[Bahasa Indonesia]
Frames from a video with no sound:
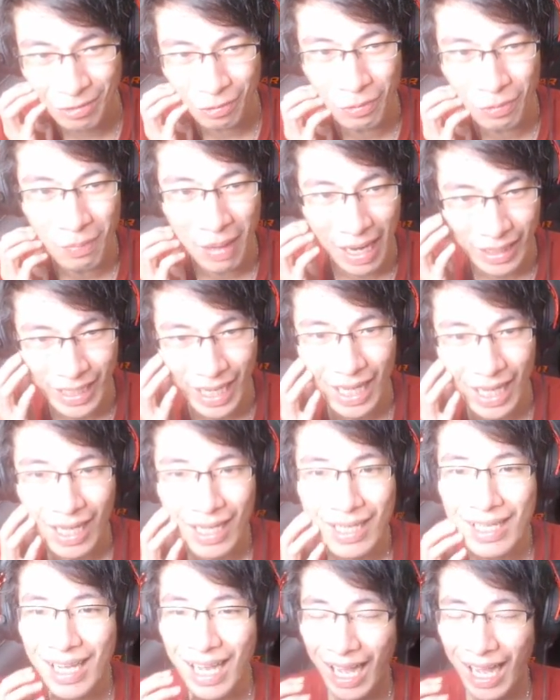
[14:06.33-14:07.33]
rumahnya?
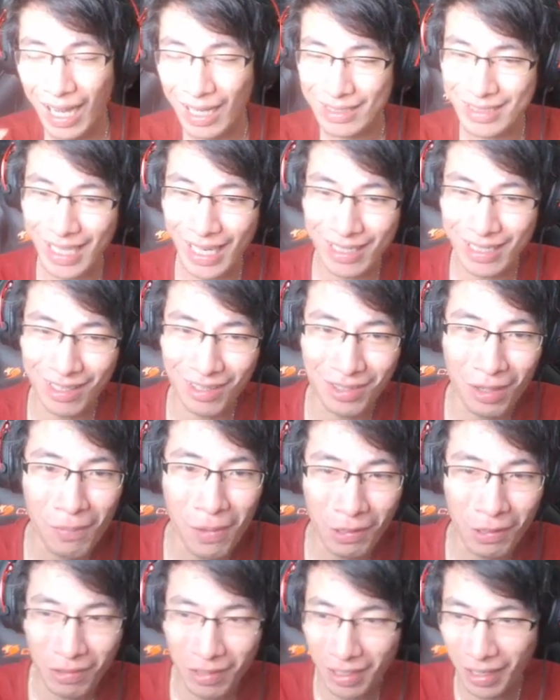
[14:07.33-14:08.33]
Anjay, Toto
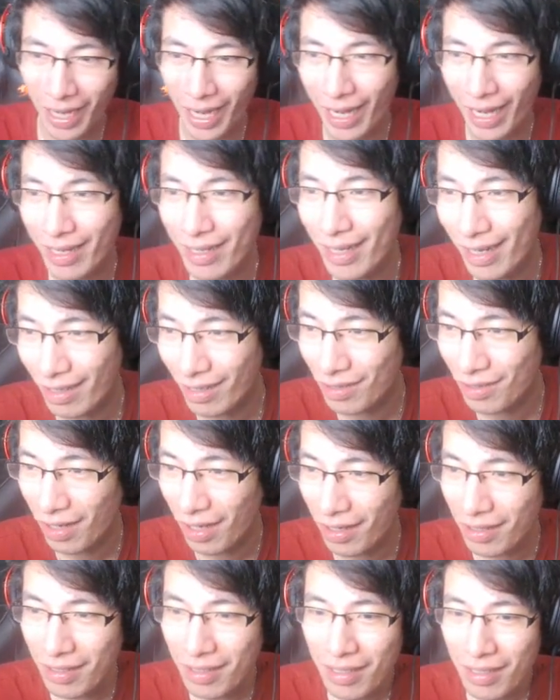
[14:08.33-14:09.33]
baru ke render
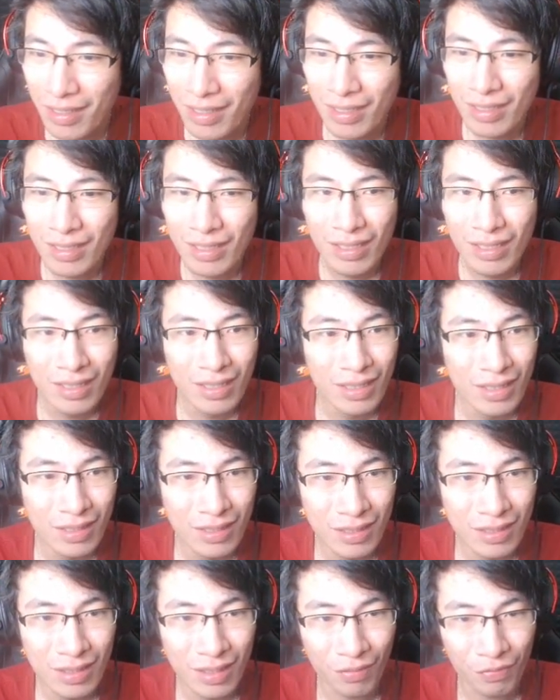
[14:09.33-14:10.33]
dong.
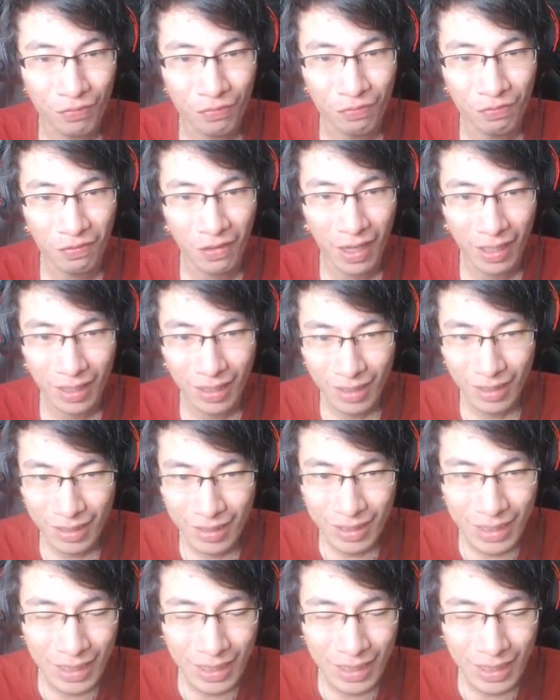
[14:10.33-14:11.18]
The fuck? Di